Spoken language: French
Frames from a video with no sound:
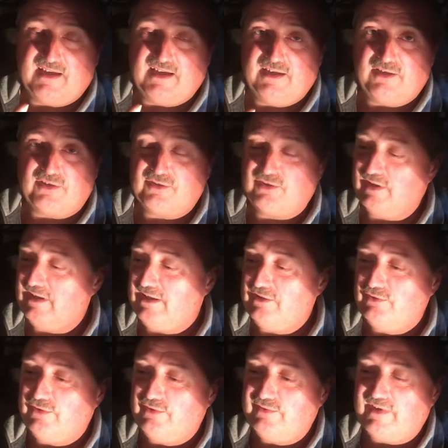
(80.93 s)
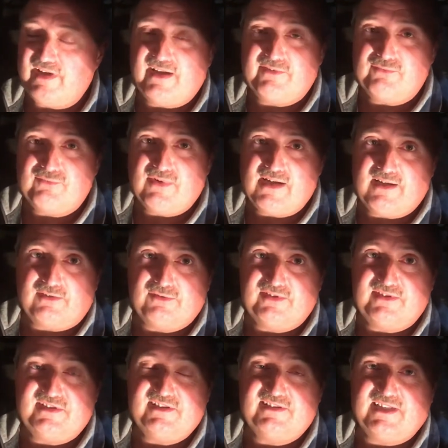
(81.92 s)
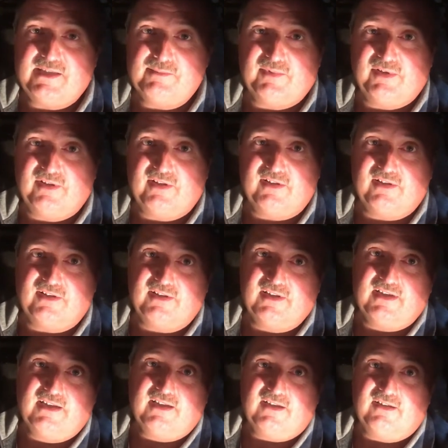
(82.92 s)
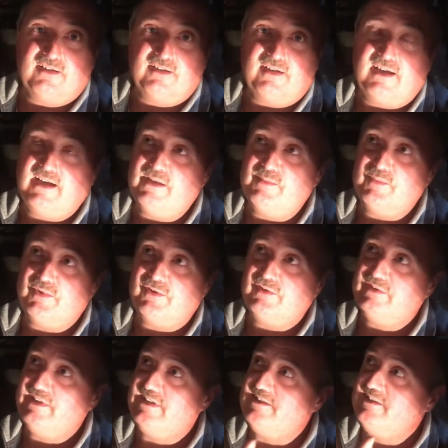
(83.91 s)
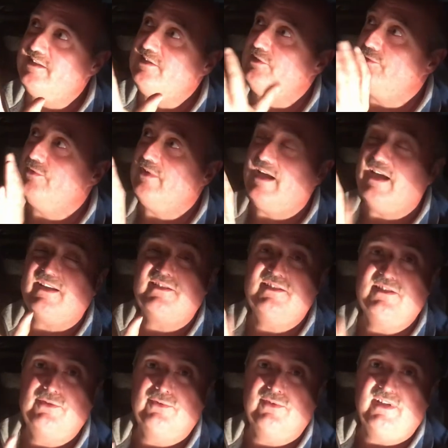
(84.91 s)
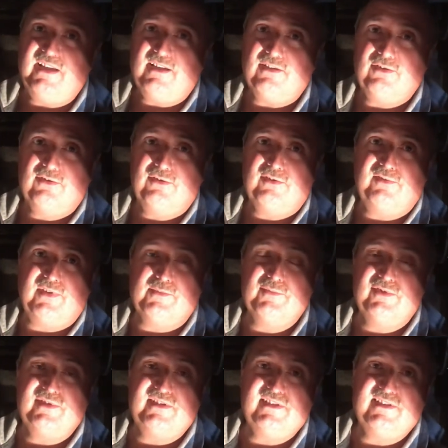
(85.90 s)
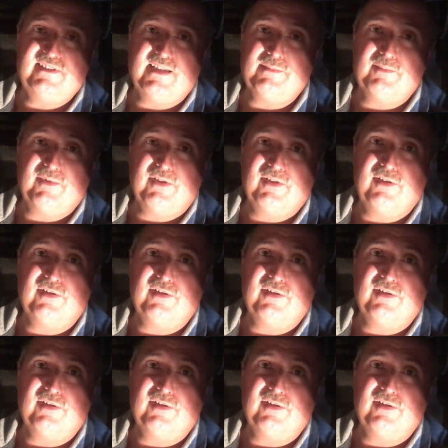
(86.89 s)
alors qu'elle devrait avoir le système euh, euh, allemand des essieux articulés, le fameux système